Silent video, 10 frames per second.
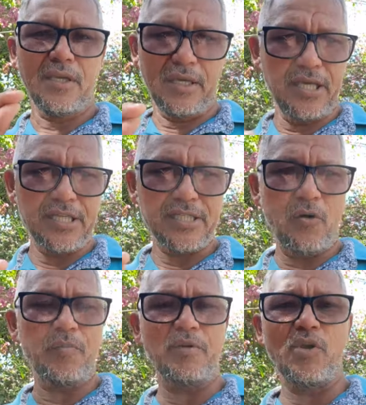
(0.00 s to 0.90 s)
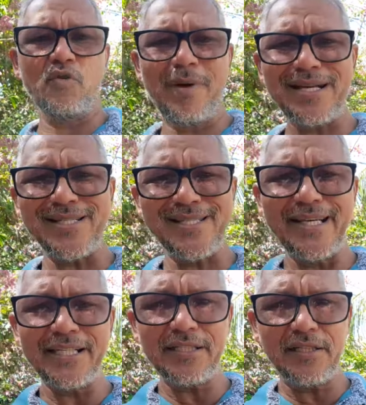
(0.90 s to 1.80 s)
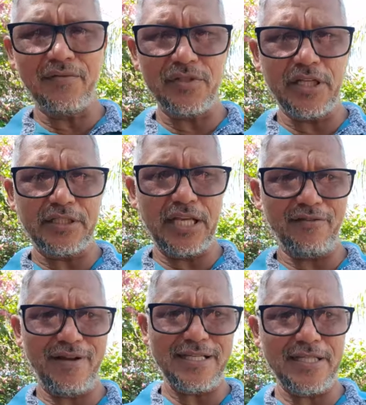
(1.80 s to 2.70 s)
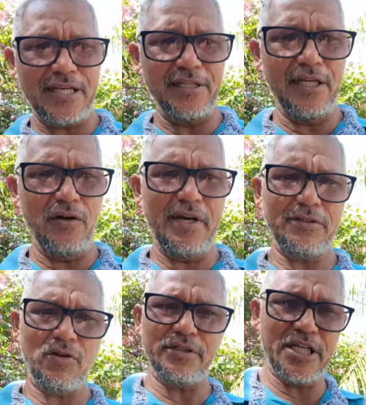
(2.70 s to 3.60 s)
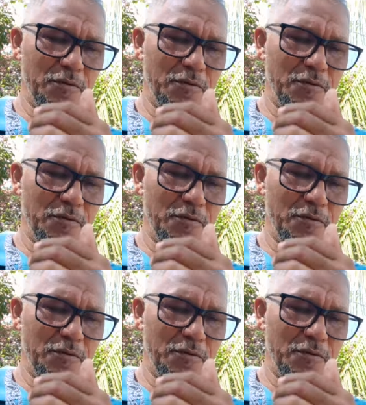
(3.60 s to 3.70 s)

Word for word: Esse é o primeiro macete que você tem que fazer, não retornar